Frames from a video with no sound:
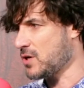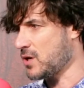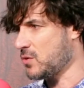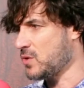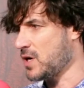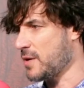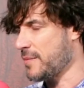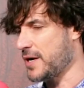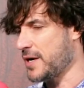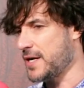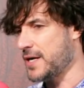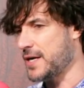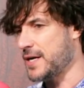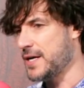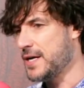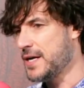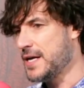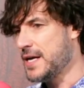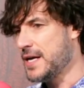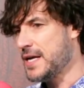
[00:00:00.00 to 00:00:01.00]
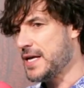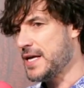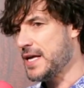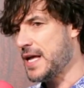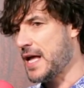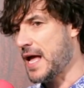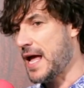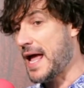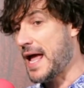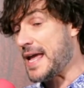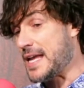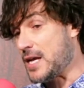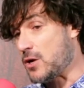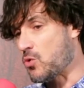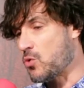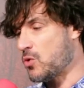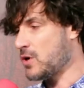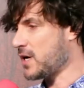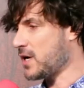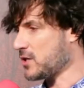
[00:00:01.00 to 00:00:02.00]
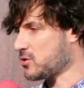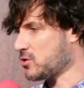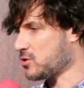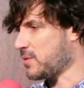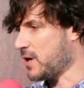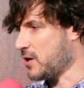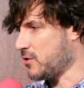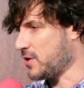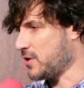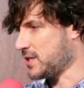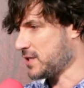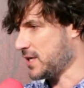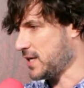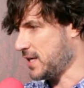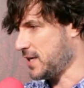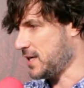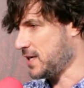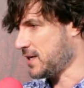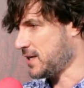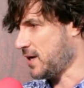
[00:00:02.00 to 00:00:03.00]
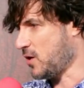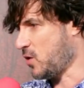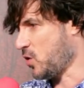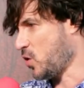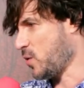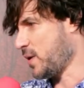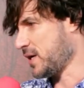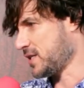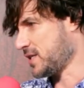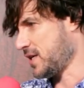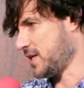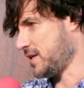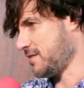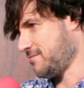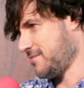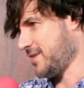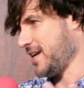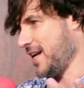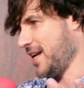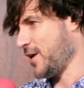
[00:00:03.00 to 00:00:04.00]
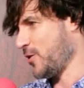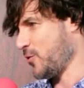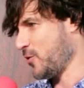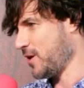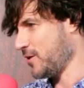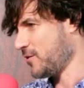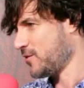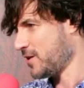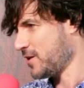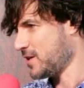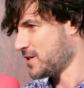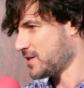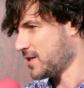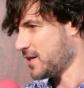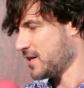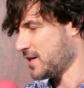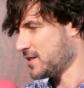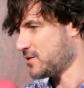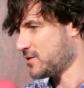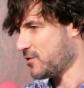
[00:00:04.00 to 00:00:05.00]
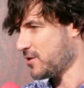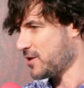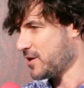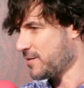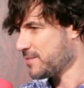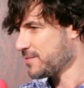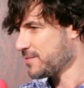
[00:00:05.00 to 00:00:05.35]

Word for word: de alguna manera, e inculca esos valores en él, que luego va a ser el héroe ¿no? de esta historia.